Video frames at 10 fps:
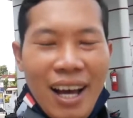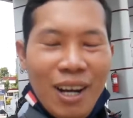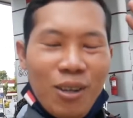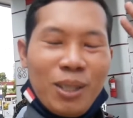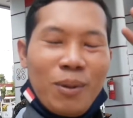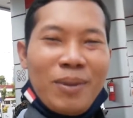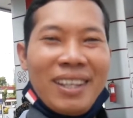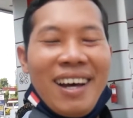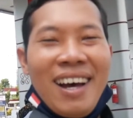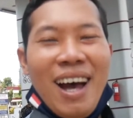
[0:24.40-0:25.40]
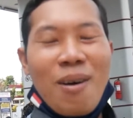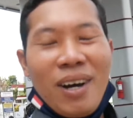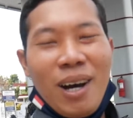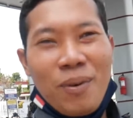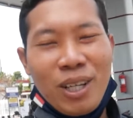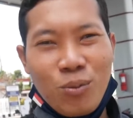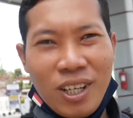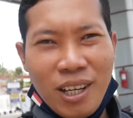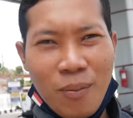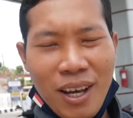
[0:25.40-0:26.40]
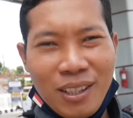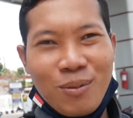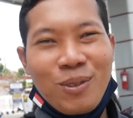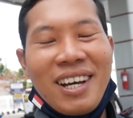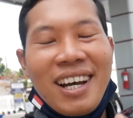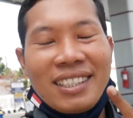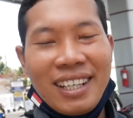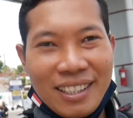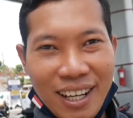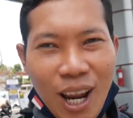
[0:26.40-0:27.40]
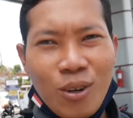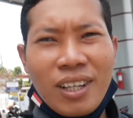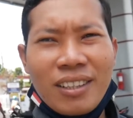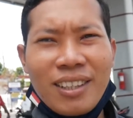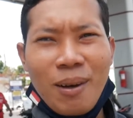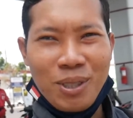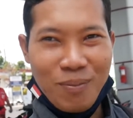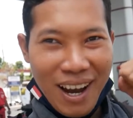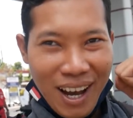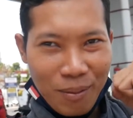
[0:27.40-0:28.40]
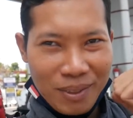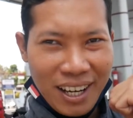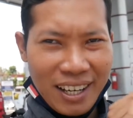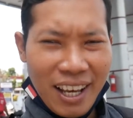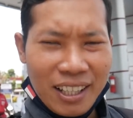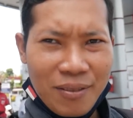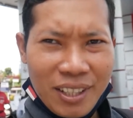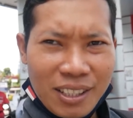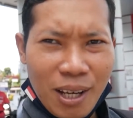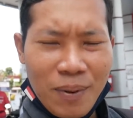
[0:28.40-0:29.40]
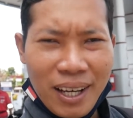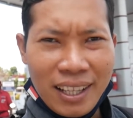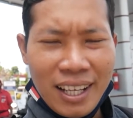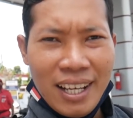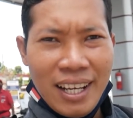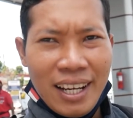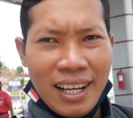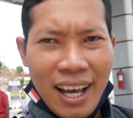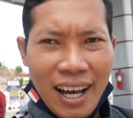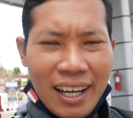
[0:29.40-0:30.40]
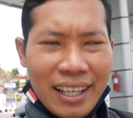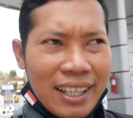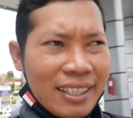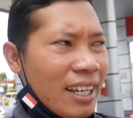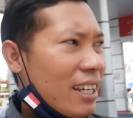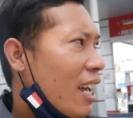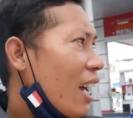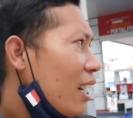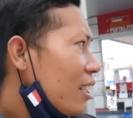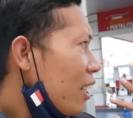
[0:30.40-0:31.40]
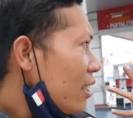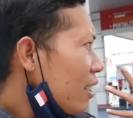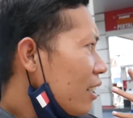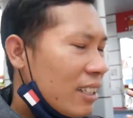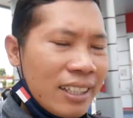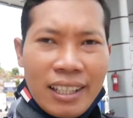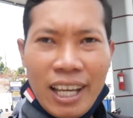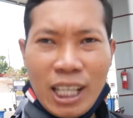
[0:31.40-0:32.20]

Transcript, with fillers: Halo sobat kita, apa kabar semua sahabat? Semoga sehat selalu dan tetap semangat menjalani aktivitas sahabat. Nah kali ini saya ada di